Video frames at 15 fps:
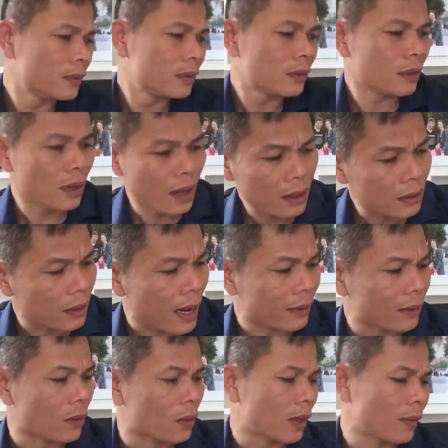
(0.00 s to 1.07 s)
rất là
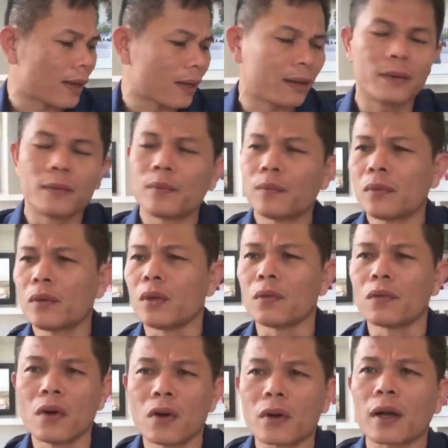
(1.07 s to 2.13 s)
nhiều các bạn ạ nhiều
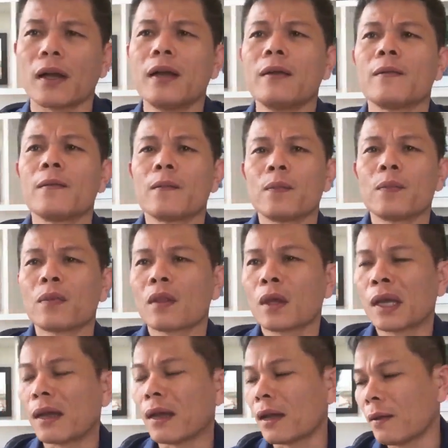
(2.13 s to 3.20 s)
vô kể
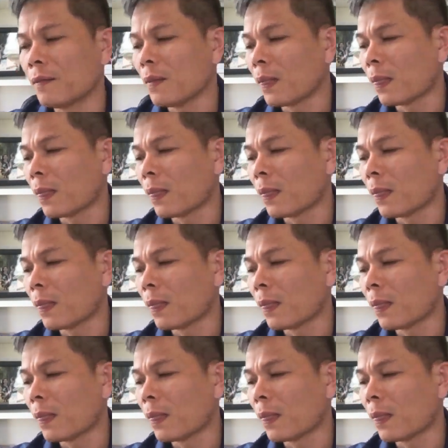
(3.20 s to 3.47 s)
à,